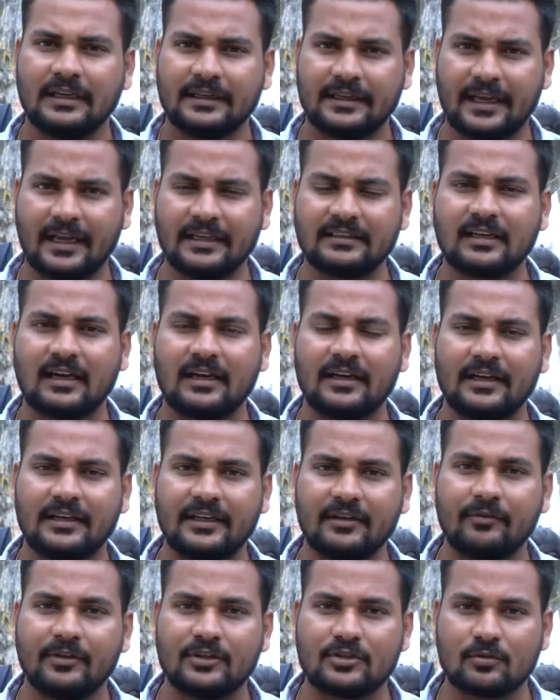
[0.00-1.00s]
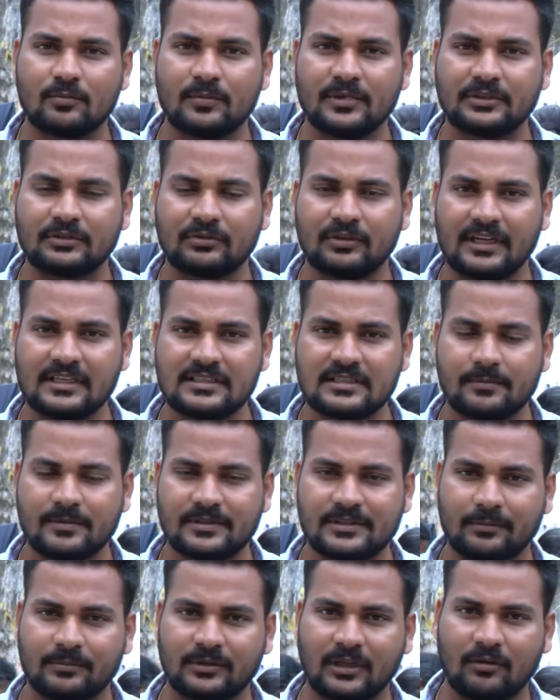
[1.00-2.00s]
కేసులు అనేటివి విజృంభిస్తున్నాయి అని చెప్పి
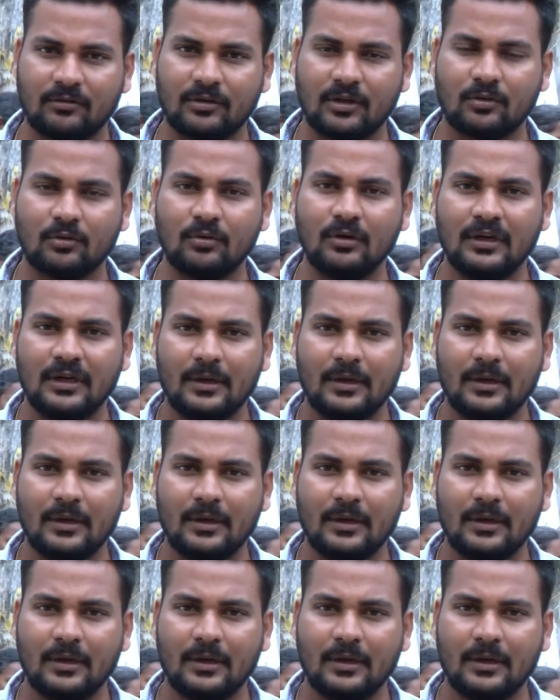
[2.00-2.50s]
చెప్తా ఉన్నారు